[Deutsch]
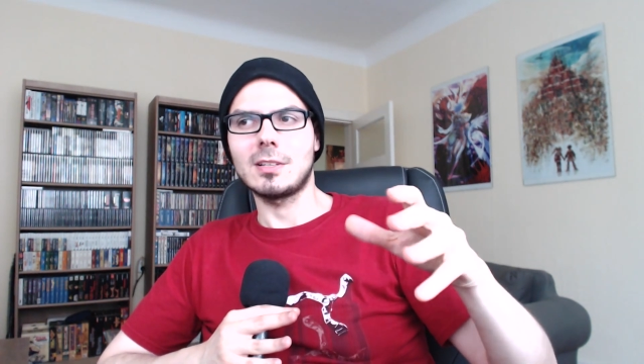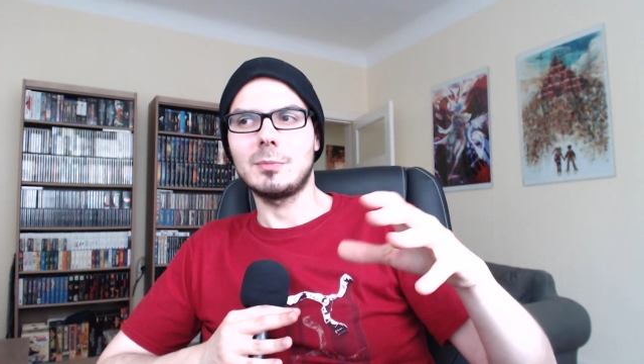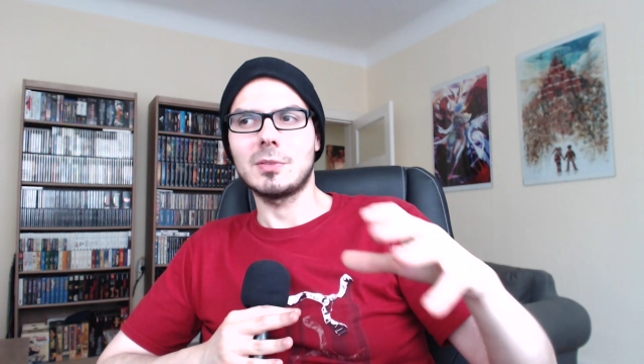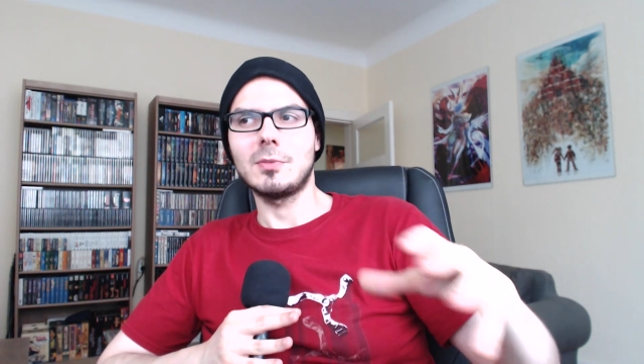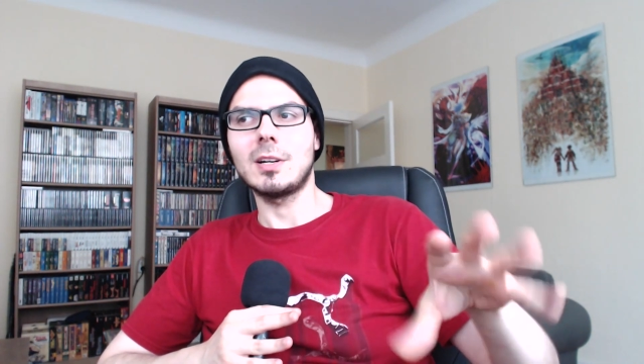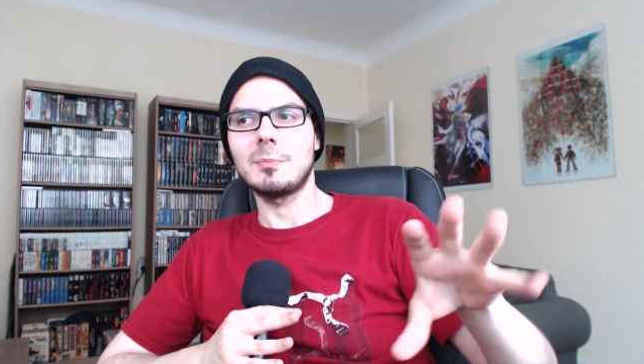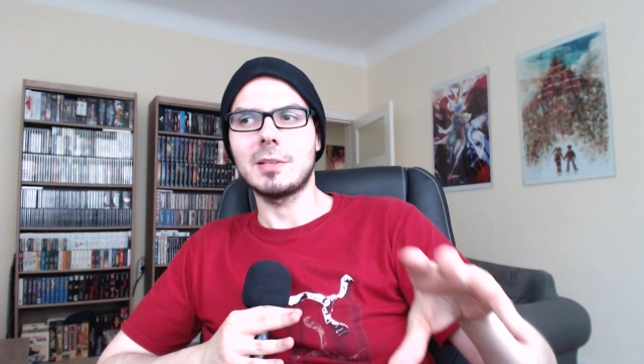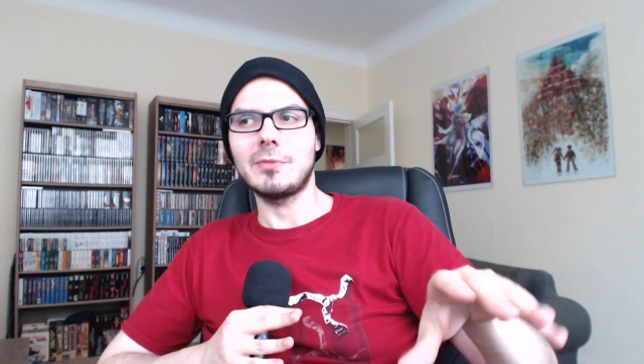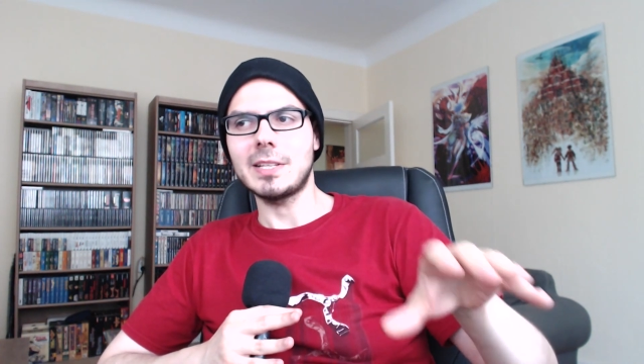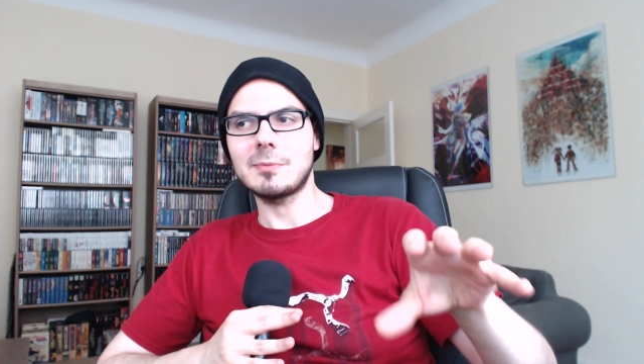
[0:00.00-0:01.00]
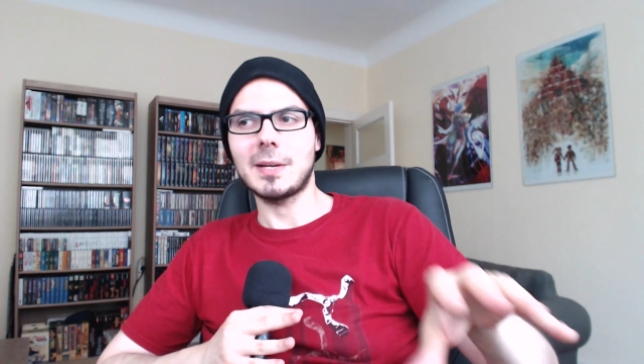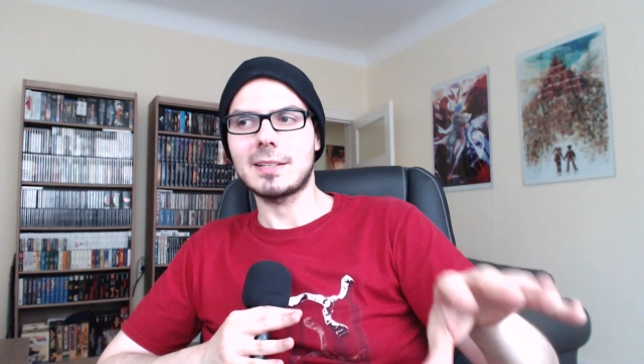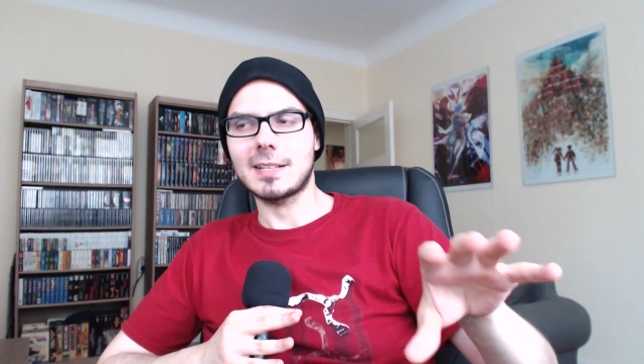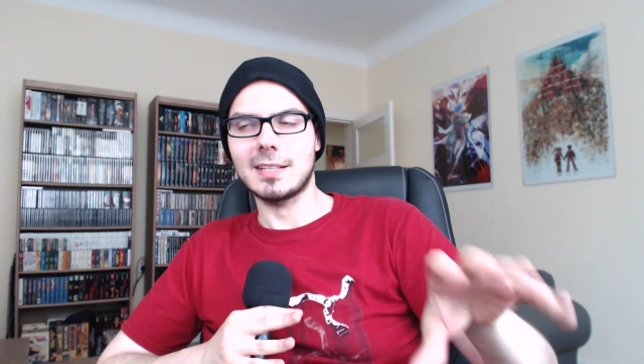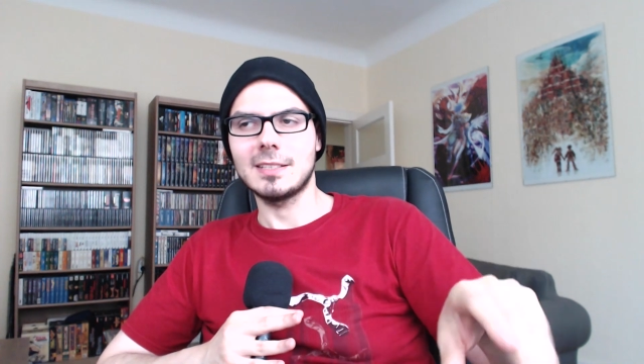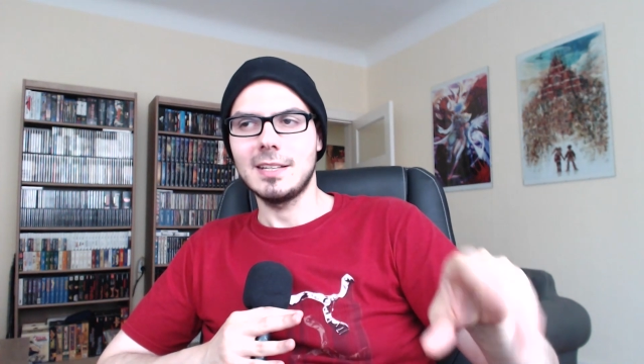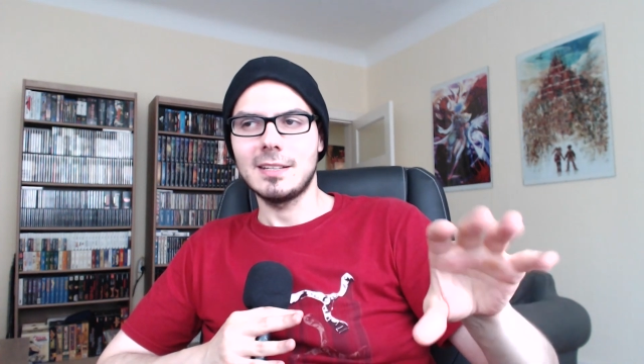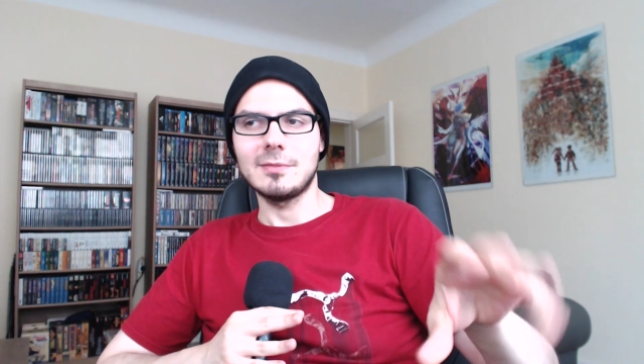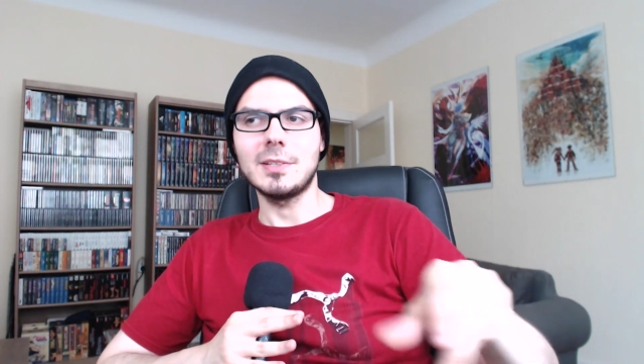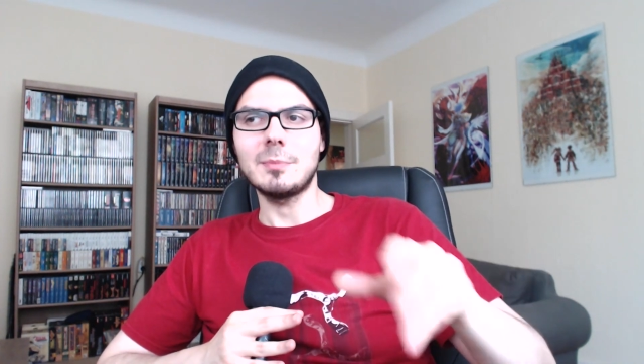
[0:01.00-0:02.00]
glaube ich, woran man festmachen kann,
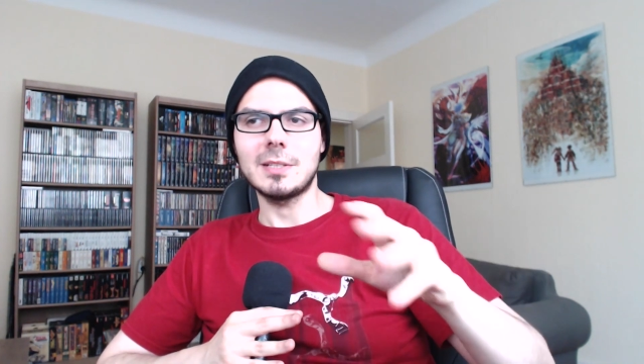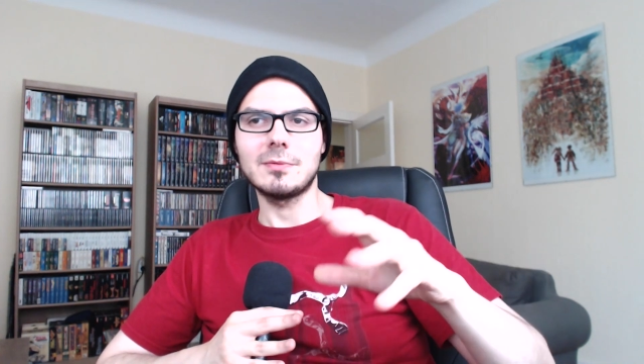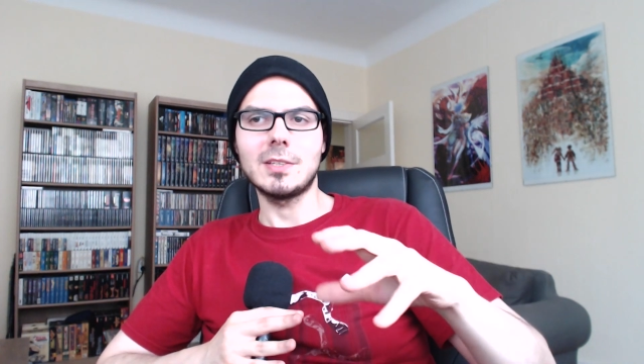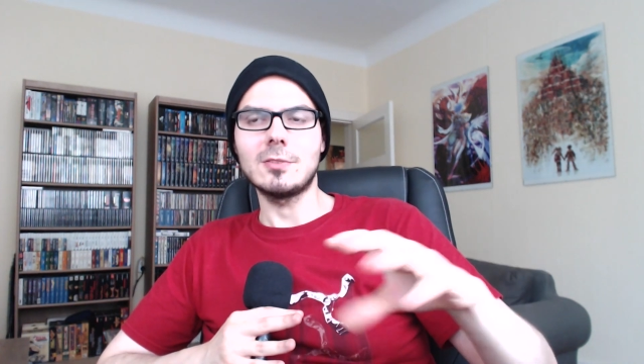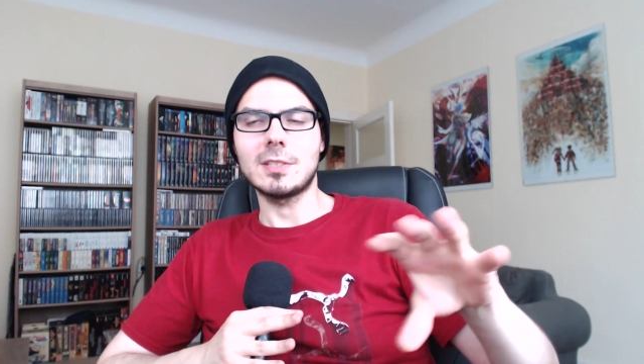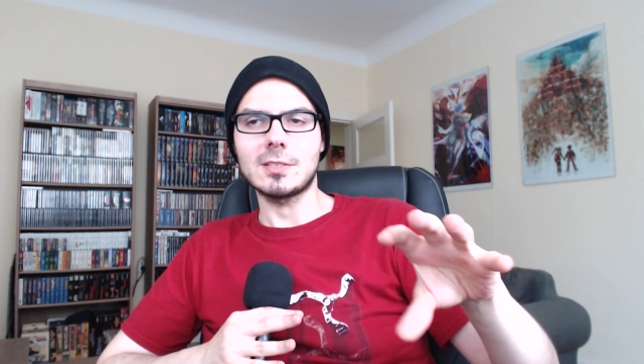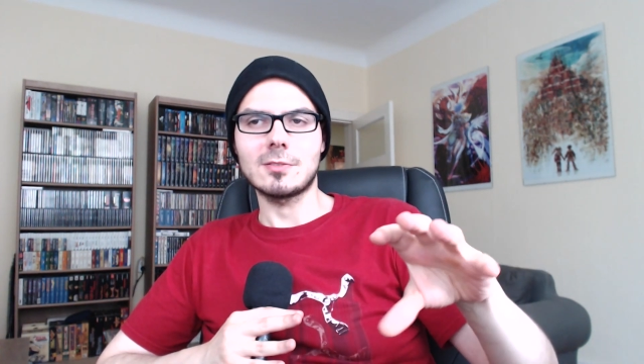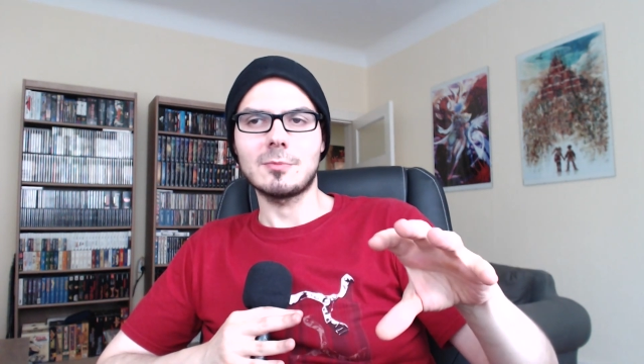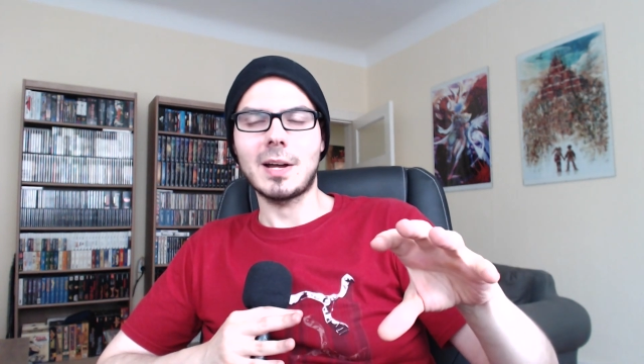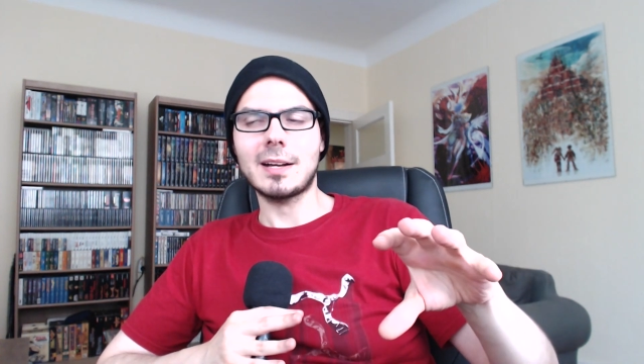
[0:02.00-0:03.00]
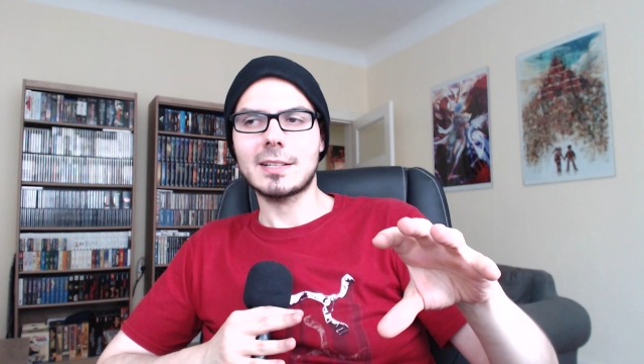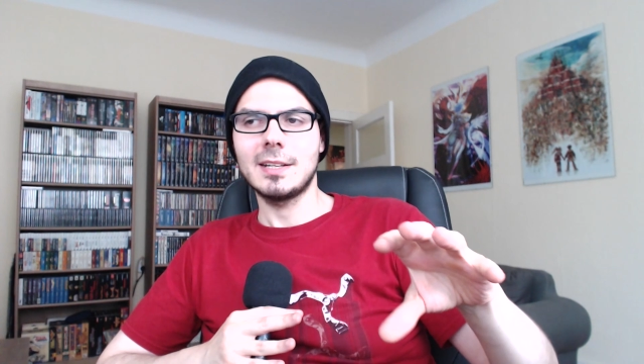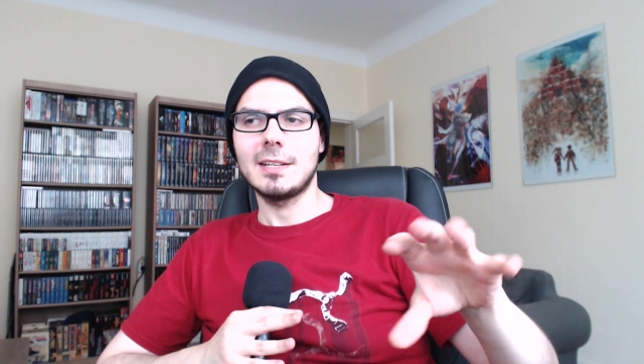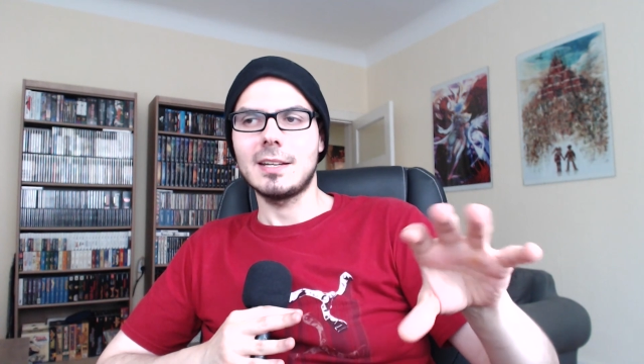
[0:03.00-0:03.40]
wen man wie oder so mag.